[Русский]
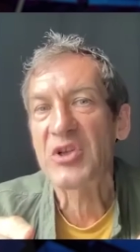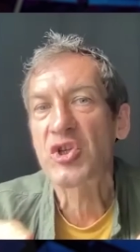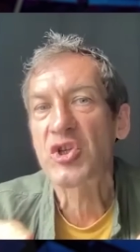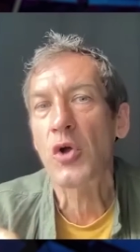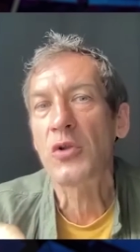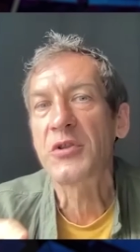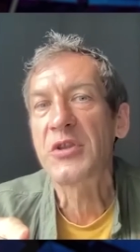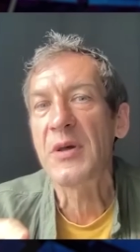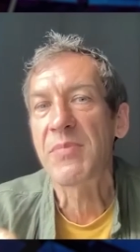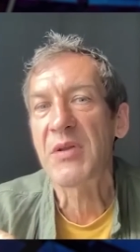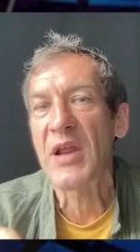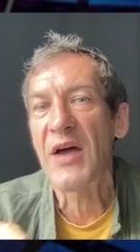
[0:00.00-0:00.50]

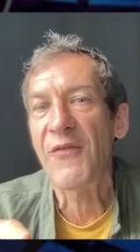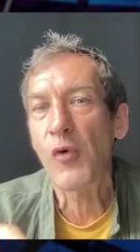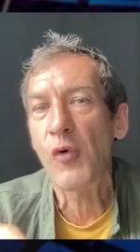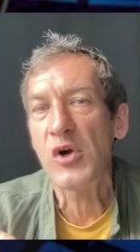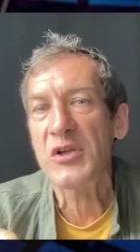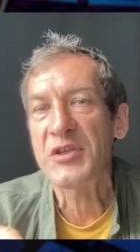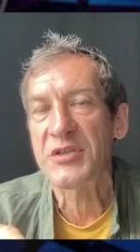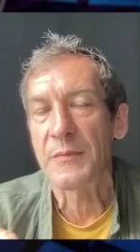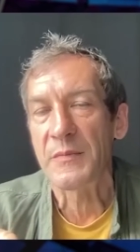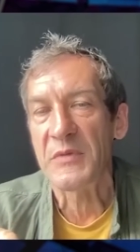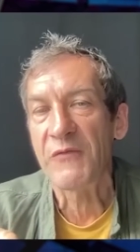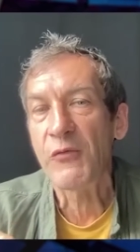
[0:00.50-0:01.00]
пошел
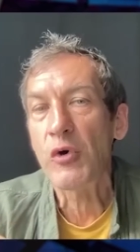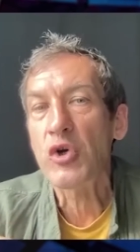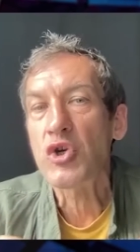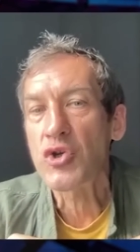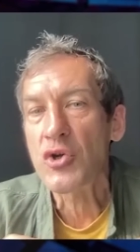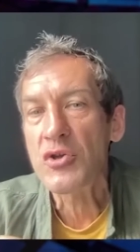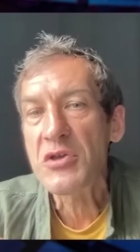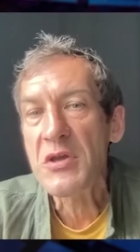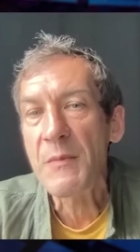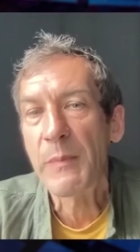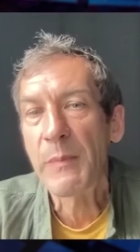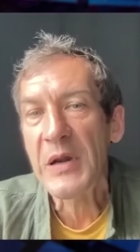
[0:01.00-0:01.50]
добровольцем. Его
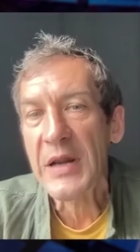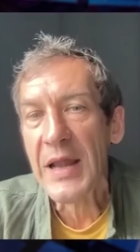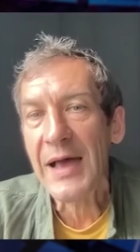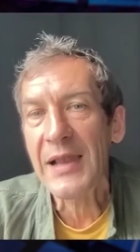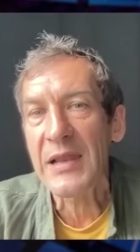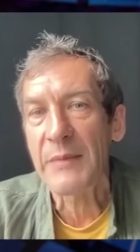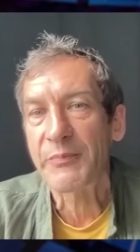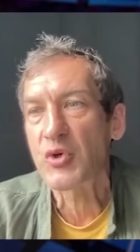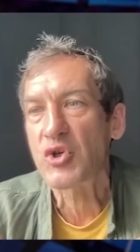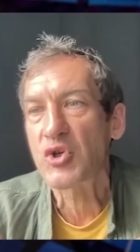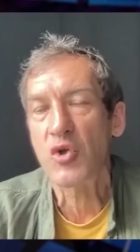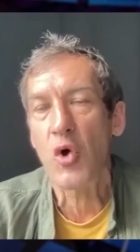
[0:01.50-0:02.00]
еще не
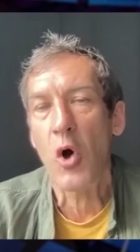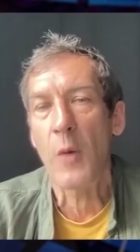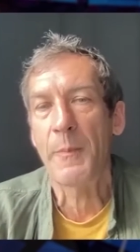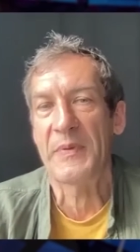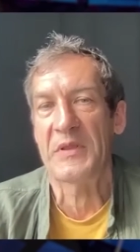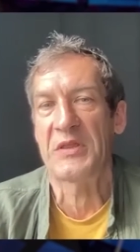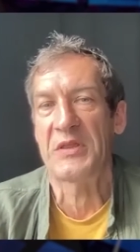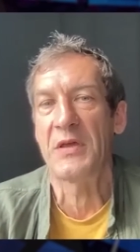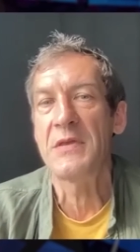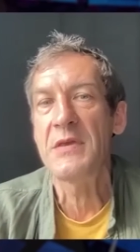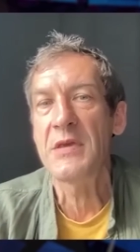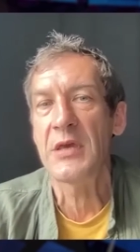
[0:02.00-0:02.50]
брали, потому что
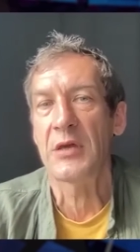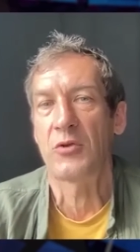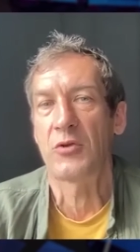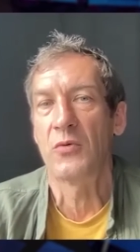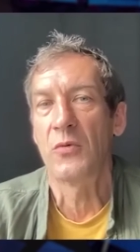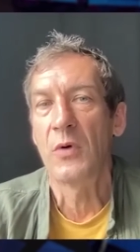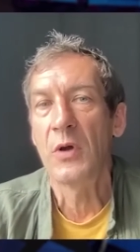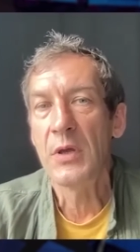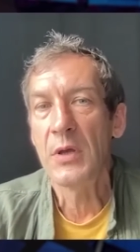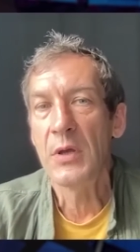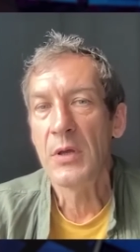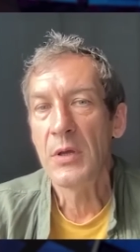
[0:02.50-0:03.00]
опыта нет.
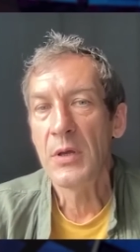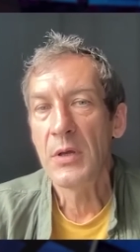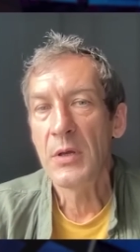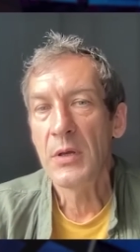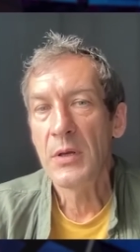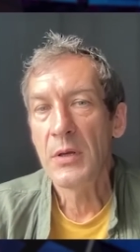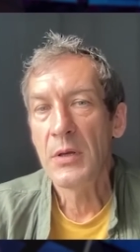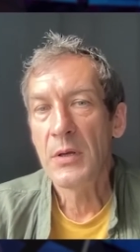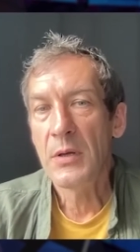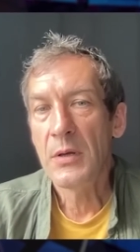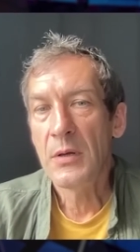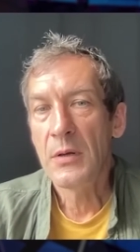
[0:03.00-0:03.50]

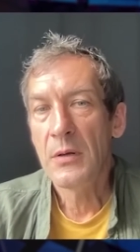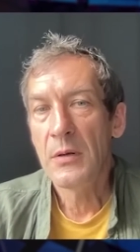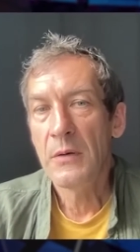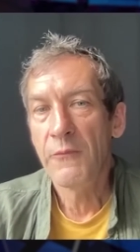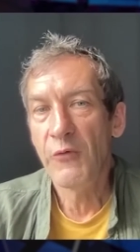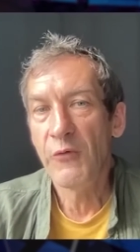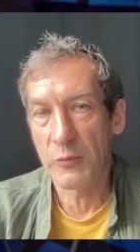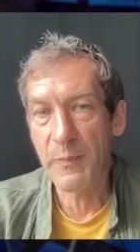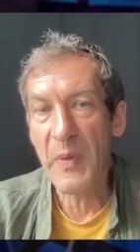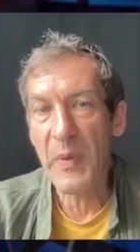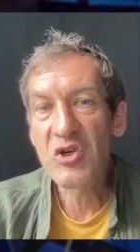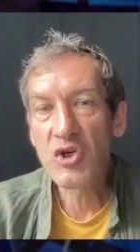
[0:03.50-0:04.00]

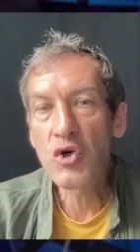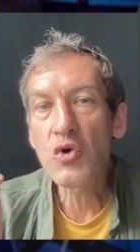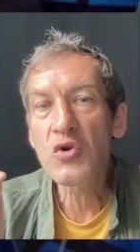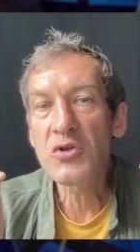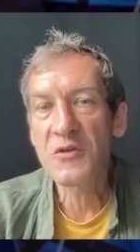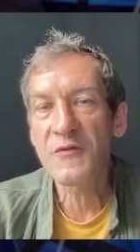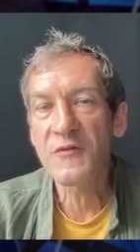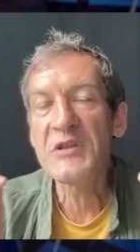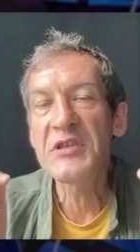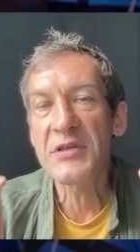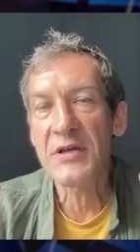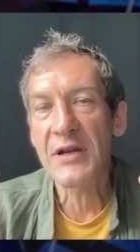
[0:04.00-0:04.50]
Вот так...
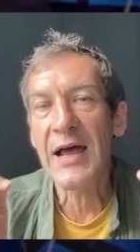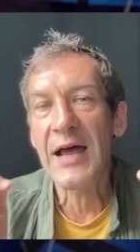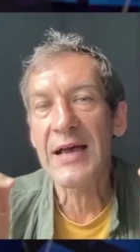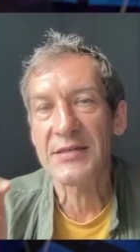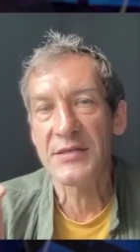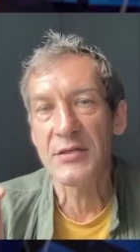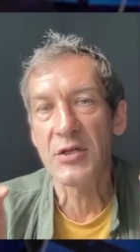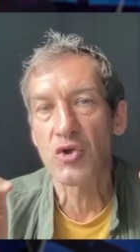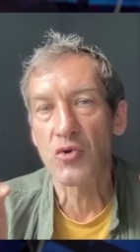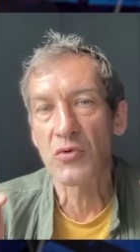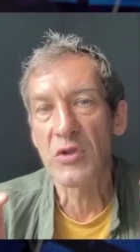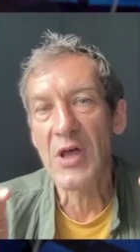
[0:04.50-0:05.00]
почувствуйте
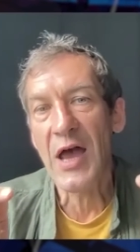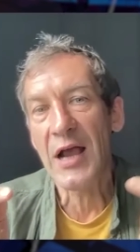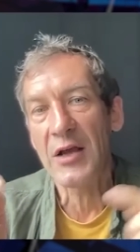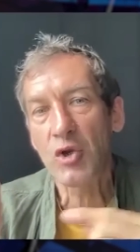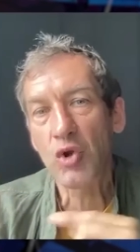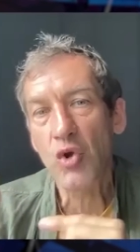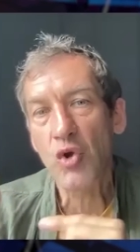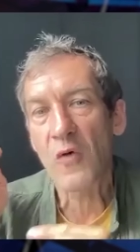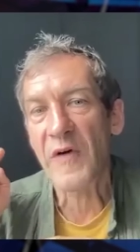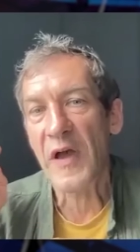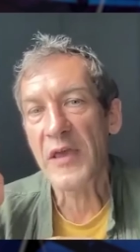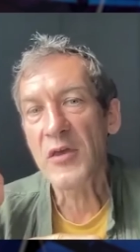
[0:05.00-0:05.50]
разницу, да,
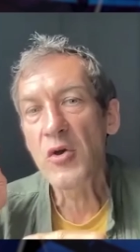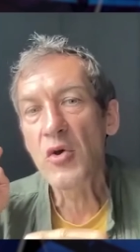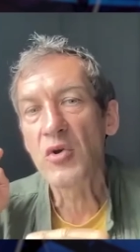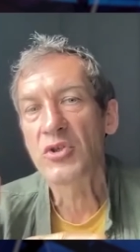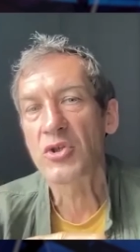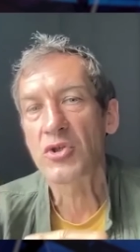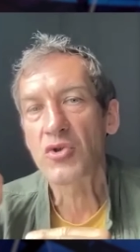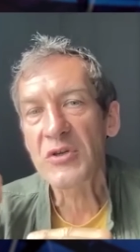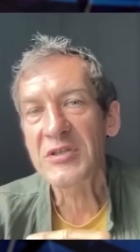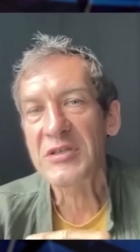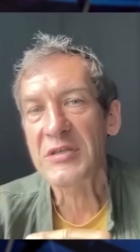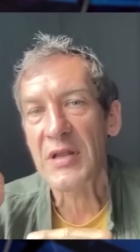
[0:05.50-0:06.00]
кто
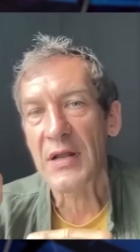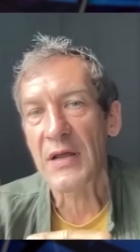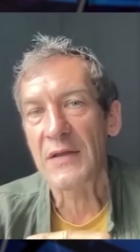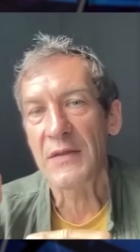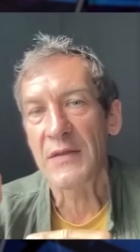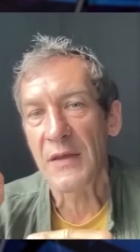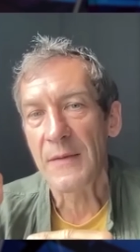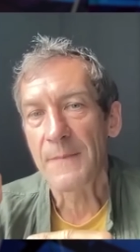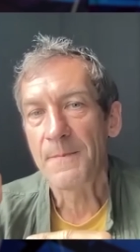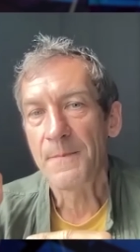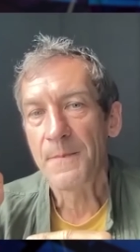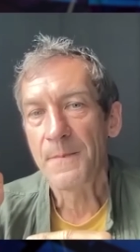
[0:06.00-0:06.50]
воюет с той
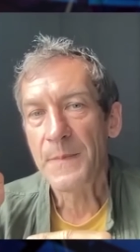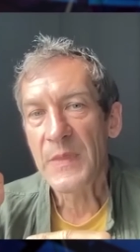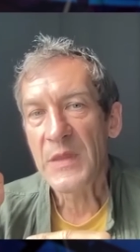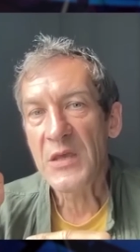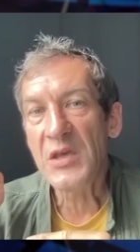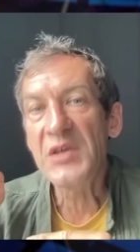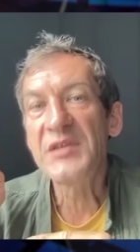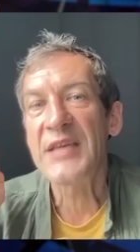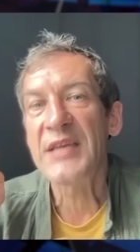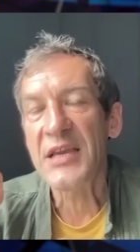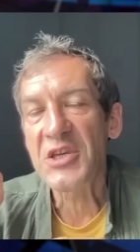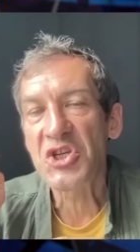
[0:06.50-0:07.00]
стороны
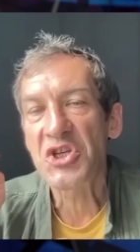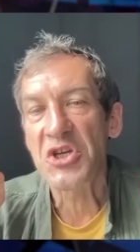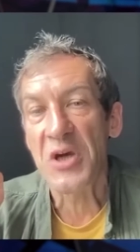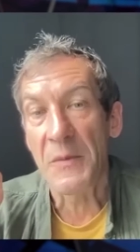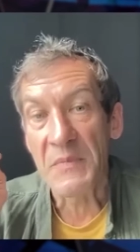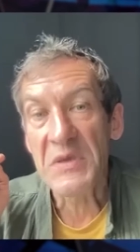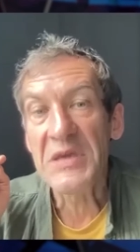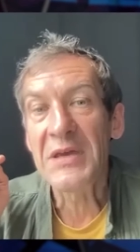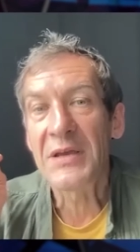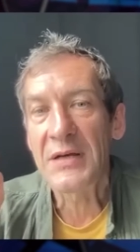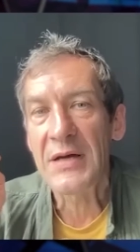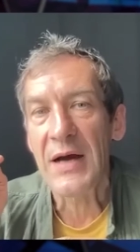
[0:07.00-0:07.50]
и
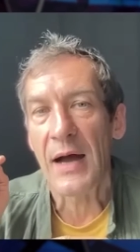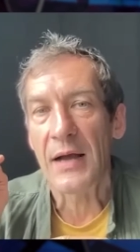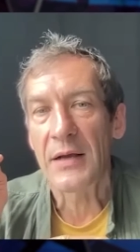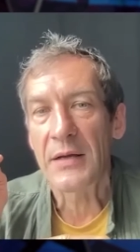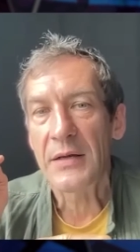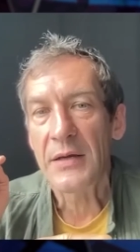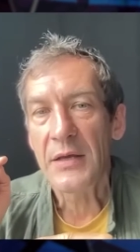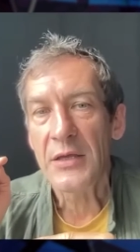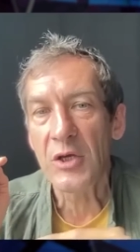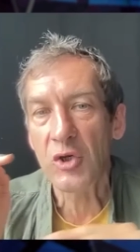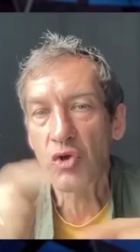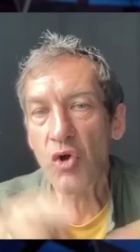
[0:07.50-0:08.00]
зачем и
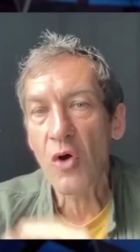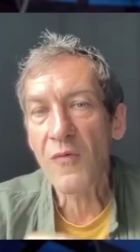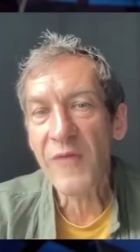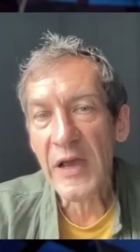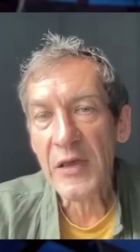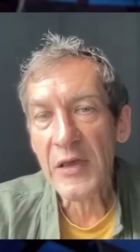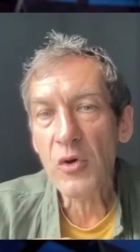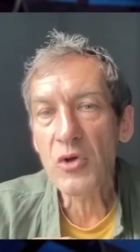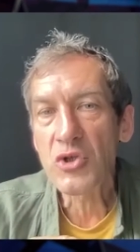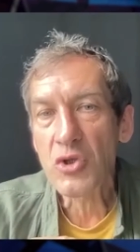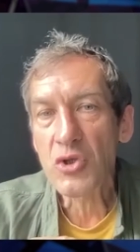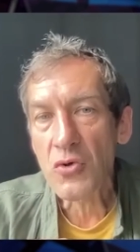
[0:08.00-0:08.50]
как, и кто
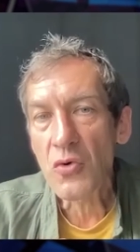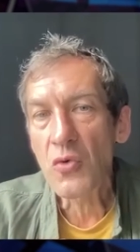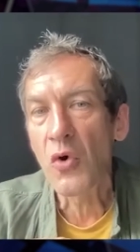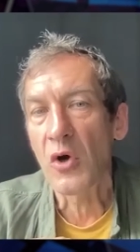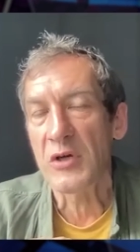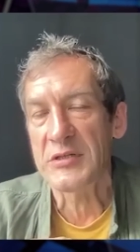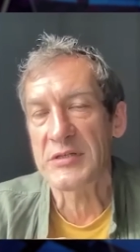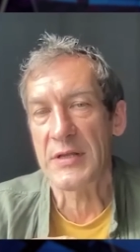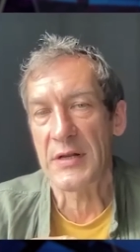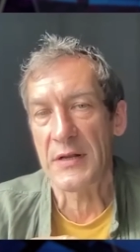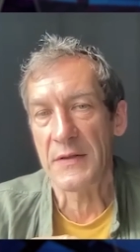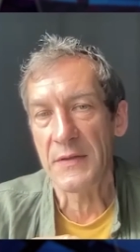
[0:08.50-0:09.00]
воюет с
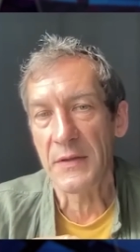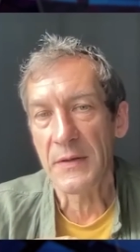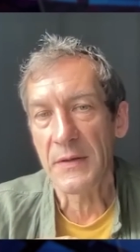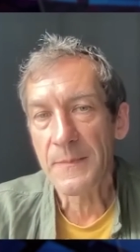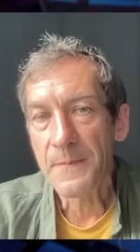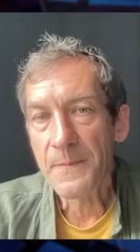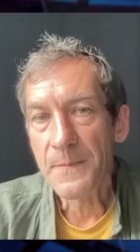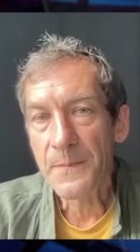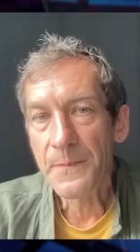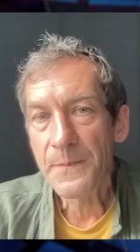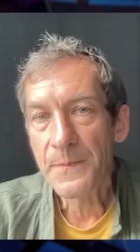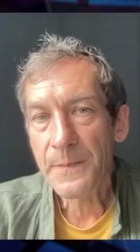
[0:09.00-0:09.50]
другой стороны.
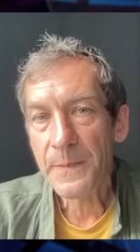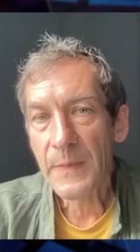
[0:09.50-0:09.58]
Так к